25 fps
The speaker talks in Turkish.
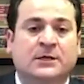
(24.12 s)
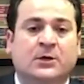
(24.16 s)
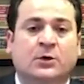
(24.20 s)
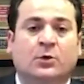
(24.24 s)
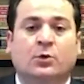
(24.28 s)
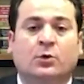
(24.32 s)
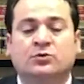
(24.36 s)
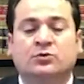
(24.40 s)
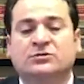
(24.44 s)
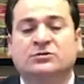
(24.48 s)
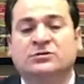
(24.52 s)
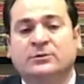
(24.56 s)

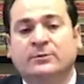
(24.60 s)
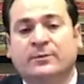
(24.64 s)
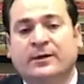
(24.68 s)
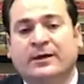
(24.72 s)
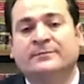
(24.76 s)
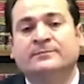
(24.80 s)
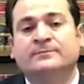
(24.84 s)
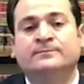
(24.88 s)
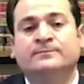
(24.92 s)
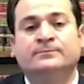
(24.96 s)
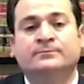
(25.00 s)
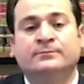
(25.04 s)
o
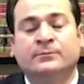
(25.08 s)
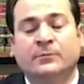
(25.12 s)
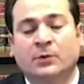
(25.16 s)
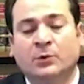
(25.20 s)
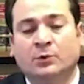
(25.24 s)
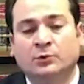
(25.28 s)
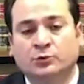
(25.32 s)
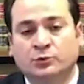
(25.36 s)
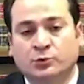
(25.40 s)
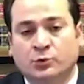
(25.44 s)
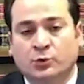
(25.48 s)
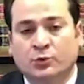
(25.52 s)
zaman
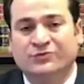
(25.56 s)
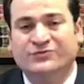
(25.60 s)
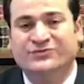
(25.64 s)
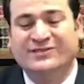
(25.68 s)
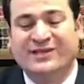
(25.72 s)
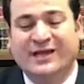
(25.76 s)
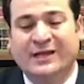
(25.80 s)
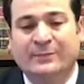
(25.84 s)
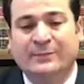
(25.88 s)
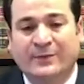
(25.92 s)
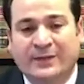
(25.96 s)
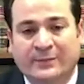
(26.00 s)
onu
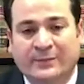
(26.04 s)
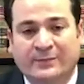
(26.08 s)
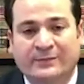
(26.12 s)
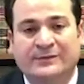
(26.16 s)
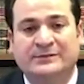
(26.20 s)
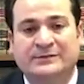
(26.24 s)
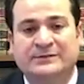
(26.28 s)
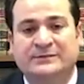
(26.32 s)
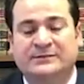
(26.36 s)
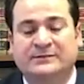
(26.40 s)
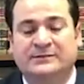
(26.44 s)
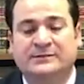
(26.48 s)

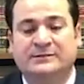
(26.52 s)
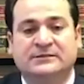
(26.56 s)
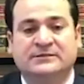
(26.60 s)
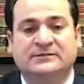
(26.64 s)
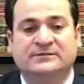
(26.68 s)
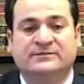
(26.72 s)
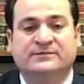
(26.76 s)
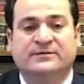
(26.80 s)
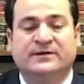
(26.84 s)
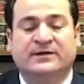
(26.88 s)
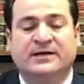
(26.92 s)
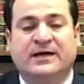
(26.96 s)
göstermeyebilirsiniz.
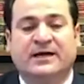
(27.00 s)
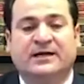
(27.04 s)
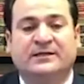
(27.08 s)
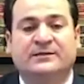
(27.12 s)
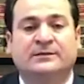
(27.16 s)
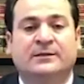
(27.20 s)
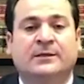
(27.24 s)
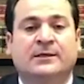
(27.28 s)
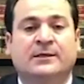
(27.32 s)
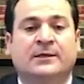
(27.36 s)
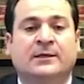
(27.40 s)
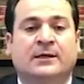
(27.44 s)
Fakat
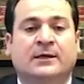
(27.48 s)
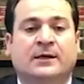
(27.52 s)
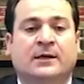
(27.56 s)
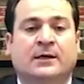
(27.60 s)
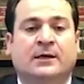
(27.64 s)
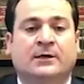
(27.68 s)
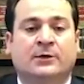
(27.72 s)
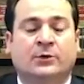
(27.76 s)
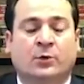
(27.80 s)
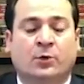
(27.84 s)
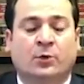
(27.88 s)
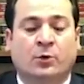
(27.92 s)
e,
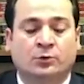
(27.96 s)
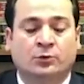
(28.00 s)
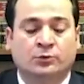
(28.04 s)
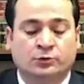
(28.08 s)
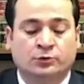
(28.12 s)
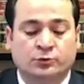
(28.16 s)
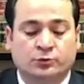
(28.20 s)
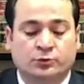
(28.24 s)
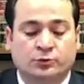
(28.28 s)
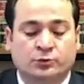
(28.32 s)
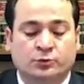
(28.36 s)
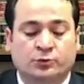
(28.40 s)

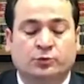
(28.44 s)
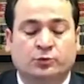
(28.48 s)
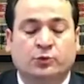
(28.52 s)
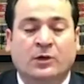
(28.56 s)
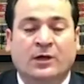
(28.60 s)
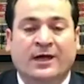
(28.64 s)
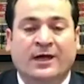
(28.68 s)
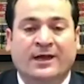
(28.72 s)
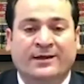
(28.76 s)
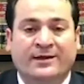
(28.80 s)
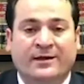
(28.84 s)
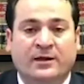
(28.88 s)
oğlunuzu
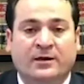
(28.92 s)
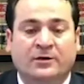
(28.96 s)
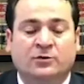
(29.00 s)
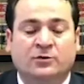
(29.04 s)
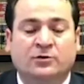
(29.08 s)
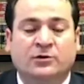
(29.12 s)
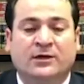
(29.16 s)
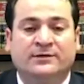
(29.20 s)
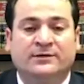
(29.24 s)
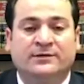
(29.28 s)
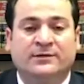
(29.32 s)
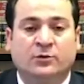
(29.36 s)
her
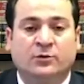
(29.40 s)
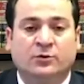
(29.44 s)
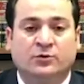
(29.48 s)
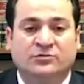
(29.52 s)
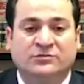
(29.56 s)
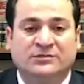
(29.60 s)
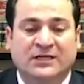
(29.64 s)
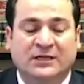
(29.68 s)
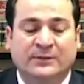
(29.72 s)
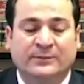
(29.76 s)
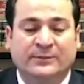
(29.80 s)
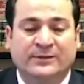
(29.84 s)
halükarda
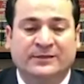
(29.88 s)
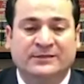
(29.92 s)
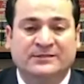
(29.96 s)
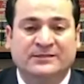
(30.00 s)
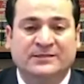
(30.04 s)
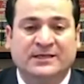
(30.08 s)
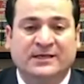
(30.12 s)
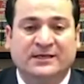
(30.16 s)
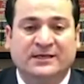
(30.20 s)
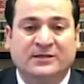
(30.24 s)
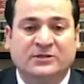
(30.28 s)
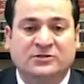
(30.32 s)
göstermeniz
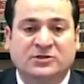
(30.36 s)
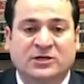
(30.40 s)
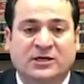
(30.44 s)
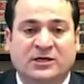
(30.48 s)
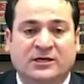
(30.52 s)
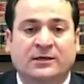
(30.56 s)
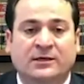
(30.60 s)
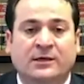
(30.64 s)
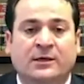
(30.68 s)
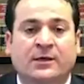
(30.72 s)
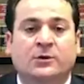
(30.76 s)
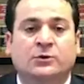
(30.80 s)
gerekecek.
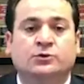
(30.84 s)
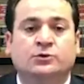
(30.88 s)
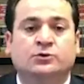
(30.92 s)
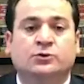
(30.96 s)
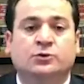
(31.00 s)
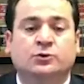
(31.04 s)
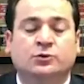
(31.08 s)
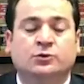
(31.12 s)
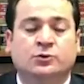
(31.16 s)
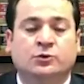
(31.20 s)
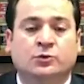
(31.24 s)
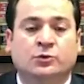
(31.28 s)

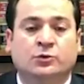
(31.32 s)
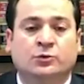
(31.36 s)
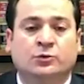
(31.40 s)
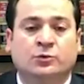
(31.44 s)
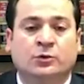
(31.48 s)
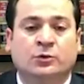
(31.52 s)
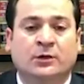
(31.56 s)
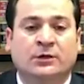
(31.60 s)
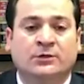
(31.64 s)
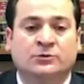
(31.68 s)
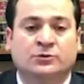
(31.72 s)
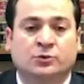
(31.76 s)

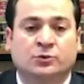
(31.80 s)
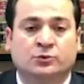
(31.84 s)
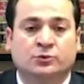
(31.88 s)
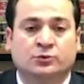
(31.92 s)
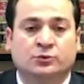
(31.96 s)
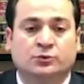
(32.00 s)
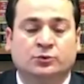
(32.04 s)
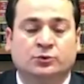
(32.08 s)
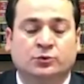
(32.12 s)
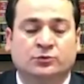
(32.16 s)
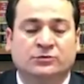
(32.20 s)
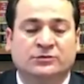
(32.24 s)
Çünkü e,
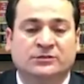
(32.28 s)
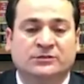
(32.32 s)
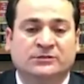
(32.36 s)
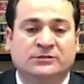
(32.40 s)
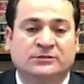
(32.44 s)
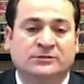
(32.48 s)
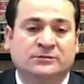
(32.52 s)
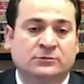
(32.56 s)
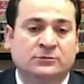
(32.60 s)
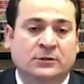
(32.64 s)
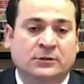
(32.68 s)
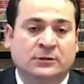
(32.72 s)
sonuçta o
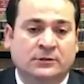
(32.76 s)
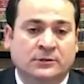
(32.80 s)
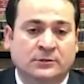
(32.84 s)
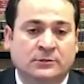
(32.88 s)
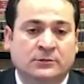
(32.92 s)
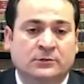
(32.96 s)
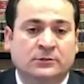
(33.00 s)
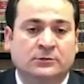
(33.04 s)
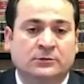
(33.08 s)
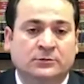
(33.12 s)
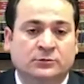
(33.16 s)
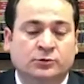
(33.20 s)
sizin
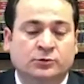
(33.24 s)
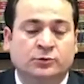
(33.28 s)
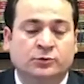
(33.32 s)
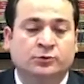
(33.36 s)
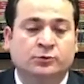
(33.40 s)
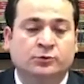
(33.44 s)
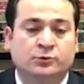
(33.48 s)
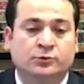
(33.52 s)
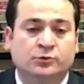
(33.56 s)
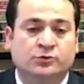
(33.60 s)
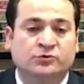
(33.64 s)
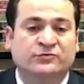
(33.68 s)
e,
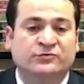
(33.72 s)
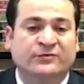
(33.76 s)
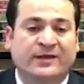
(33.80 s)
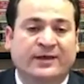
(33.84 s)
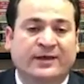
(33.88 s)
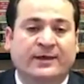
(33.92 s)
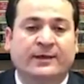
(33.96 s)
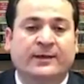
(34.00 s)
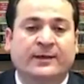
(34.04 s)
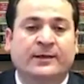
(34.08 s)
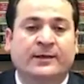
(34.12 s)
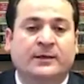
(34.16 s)
çocuğunuz
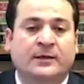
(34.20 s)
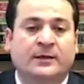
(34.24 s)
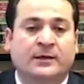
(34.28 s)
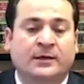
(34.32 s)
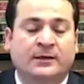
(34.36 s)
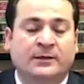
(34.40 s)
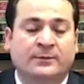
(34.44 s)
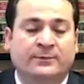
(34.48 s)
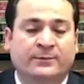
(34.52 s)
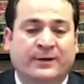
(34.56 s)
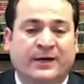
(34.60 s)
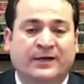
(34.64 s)
ve
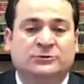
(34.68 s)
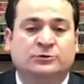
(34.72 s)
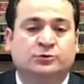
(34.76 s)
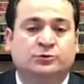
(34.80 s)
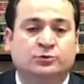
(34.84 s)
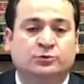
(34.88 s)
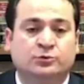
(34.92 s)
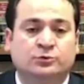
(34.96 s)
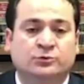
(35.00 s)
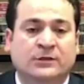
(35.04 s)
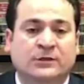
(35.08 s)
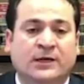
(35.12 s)
e,
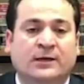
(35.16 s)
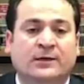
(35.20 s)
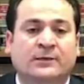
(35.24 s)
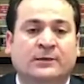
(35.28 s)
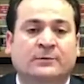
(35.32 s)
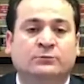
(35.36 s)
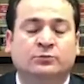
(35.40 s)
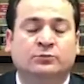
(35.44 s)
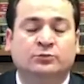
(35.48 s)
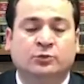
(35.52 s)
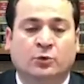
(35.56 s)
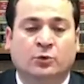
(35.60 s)
başvuruda
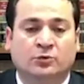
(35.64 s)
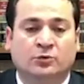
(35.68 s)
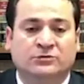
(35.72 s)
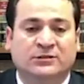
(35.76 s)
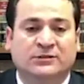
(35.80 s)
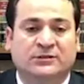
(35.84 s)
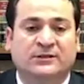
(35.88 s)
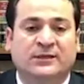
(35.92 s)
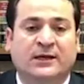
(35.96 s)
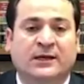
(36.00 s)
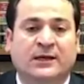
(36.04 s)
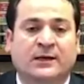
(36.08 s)
bu
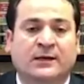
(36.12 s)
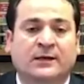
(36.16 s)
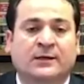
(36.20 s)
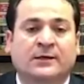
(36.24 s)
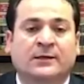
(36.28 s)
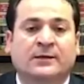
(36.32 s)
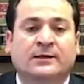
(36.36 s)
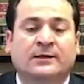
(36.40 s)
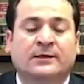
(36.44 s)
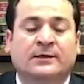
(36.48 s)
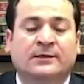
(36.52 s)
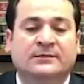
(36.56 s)
noktada
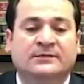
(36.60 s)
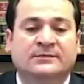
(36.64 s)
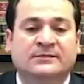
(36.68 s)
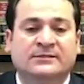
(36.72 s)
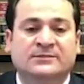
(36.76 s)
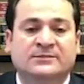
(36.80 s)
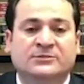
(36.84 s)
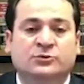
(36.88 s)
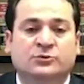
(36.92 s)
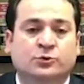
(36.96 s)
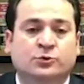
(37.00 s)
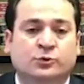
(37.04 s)
e,
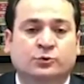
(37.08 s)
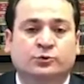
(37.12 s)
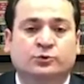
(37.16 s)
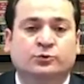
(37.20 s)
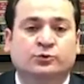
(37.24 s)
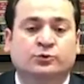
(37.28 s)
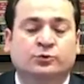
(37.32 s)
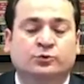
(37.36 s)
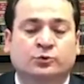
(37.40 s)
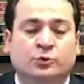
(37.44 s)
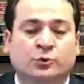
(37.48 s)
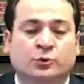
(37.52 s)
sizin
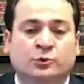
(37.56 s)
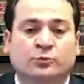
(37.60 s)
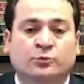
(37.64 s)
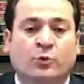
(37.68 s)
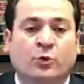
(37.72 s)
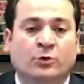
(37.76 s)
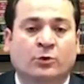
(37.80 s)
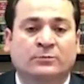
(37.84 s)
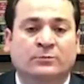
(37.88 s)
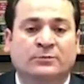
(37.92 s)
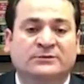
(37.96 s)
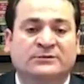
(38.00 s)
çocuğunuzda olup
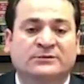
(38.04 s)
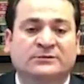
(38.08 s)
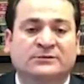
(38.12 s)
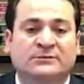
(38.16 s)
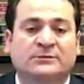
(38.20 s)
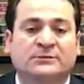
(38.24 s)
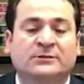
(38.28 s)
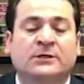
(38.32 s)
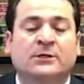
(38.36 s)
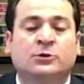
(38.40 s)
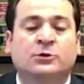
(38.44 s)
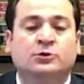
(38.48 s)

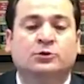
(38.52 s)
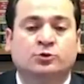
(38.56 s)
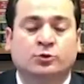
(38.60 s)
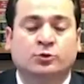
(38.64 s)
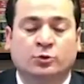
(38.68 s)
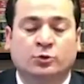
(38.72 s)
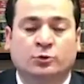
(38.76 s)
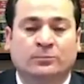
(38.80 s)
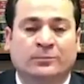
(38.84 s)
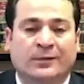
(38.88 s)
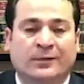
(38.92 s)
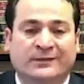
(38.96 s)
olmadığı
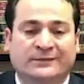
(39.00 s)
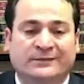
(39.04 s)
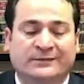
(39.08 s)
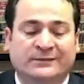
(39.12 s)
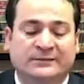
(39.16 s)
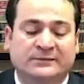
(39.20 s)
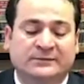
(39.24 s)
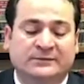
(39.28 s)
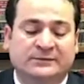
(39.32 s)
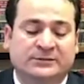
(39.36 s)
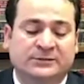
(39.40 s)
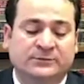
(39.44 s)

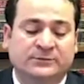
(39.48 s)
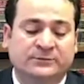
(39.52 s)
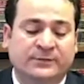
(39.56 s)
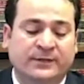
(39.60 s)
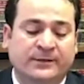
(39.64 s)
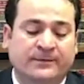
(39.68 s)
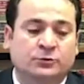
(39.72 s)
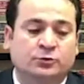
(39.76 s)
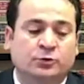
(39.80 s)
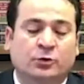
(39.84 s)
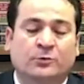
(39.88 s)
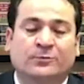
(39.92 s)
sorulmaktadır.
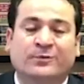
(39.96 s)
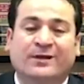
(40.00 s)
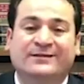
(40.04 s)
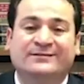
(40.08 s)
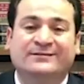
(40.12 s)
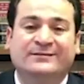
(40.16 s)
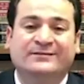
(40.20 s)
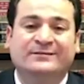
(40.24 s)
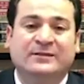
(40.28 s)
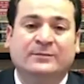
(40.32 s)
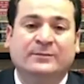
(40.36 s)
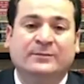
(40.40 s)
Şimdi
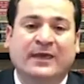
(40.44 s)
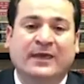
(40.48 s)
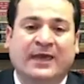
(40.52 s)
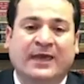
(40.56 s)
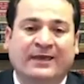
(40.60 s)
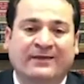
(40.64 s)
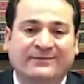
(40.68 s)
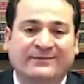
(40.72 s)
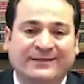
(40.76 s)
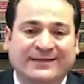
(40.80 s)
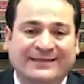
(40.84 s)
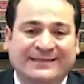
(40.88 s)
normalde tabii
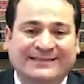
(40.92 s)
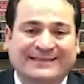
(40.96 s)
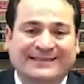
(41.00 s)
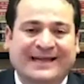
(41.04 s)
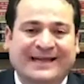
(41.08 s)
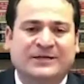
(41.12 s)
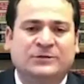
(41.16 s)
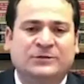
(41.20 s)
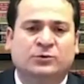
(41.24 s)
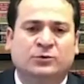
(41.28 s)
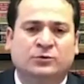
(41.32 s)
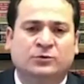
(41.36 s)

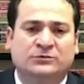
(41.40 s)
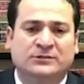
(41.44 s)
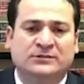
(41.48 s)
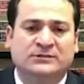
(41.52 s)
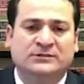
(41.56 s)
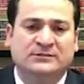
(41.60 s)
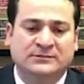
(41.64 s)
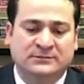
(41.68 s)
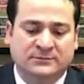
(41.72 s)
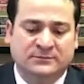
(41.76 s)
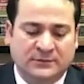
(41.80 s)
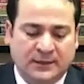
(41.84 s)
evlilikler
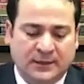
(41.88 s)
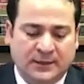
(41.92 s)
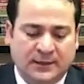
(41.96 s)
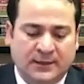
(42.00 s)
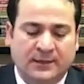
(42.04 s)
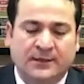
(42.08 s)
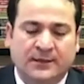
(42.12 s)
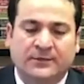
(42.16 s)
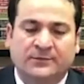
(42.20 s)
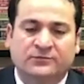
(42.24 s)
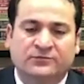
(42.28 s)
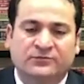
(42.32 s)
noktasında
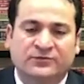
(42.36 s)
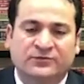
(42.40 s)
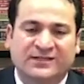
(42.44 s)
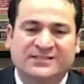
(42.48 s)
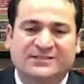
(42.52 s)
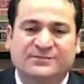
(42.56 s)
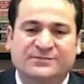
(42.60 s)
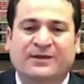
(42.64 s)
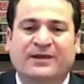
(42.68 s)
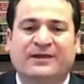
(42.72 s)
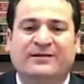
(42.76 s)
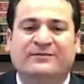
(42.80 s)

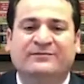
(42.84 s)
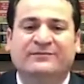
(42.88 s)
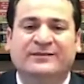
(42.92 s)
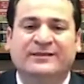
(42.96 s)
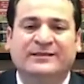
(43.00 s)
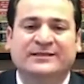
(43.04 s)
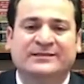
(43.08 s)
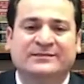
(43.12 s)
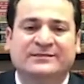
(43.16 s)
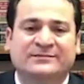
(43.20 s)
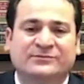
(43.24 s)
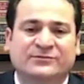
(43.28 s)
resmi
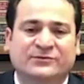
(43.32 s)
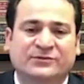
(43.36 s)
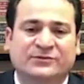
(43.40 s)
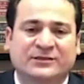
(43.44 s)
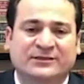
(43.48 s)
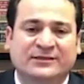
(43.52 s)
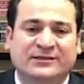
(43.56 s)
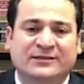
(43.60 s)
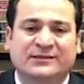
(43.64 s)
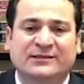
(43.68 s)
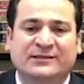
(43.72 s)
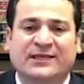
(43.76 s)
evlilik, işte
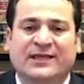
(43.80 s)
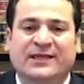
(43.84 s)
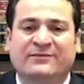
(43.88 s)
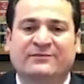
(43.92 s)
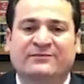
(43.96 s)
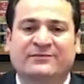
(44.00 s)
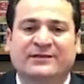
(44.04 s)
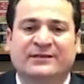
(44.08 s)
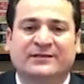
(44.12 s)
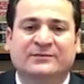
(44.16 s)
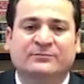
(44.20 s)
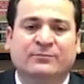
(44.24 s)
dini
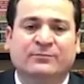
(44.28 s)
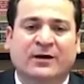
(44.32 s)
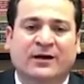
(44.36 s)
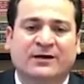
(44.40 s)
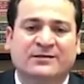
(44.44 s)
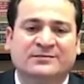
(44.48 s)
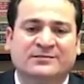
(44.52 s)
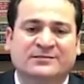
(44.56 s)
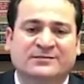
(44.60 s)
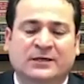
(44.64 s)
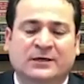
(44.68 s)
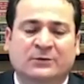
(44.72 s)
evlilik,
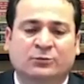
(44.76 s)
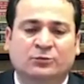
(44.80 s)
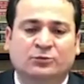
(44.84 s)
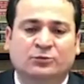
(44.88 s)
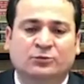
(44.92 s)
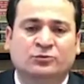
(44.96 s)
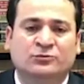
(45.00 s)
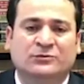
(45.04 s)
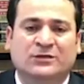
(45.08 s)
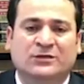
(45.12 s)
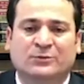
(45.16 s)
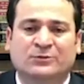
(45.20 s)
bazı
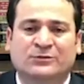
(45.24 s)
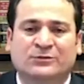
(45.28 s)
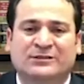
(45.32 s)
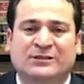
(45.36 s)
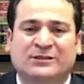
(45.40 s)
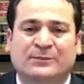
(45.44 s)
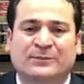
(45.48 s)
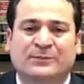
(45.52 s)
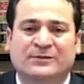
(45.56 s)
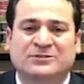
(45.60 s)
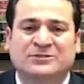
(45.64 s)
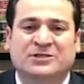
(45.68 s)
kamunun kabul
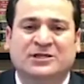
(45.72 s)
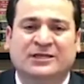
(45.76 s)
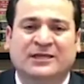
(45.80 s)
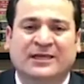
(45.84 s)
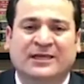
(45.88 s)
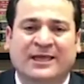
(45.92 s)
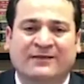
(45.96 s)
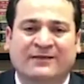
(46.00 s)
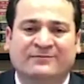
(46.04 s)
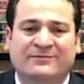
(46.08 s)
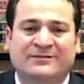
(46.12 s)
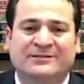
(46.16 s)
edebileceği
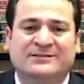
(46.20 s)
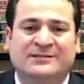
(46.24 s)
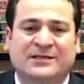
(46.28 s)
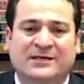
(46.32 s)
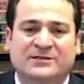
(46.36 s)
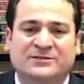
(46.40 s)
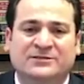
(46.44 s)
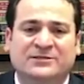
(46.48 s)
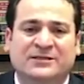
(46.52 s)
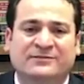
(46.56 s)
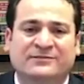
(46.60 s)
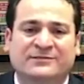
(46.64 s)
evlilik
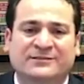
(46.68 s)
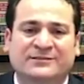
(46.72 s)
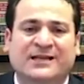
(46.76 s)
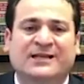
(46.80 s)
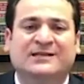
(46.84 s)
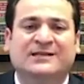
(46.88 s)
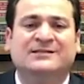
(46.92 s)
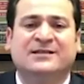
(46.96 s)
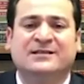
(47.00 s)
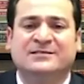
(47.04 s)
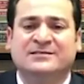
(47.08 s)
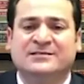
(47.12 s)
tarzı
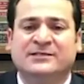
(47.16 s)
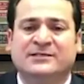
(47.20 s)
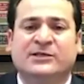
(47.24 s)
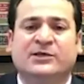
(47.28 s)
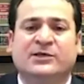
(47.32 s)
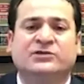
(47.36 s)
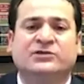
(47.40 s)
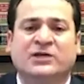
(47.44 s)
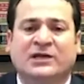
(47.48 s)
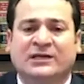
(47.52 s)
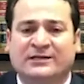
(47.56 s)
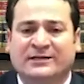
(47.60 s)
evlilikler de aslında
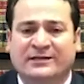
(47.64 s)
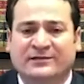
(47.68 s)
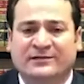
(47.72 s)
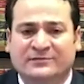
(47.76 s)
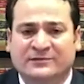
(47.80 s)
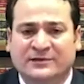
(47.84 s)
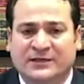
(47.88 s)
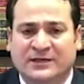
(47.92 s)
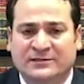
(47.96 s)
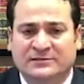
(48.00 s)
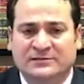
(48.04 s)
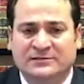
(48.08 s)
geçerli
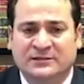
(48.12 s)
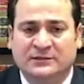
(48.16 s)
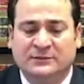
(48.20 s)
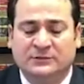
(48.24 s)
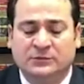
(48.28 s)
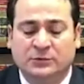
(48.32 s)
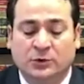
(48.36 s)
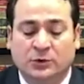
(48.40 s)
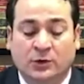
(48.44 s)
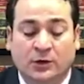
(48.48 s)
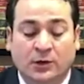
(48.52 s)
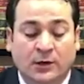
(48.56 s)
evlilikler
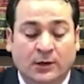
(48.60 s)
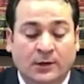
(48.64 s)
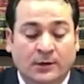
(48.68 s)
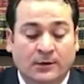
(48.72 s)
sayılıyor.